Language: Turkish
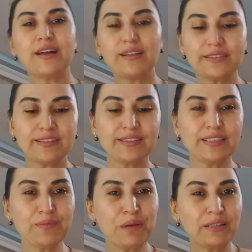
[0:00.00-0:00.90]
artistlik
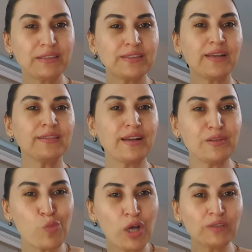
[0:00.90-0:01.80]
yapan insanlarla
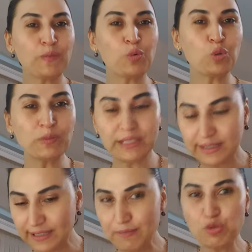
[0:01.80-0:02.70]
muhatap olmak
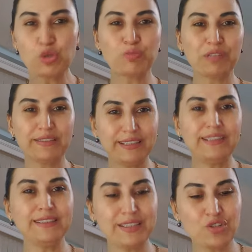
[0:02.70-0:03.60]
istemiyorum
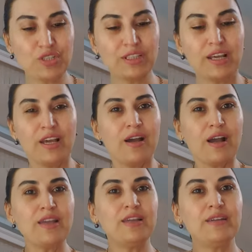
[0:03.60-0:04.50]
dediğiniz için e,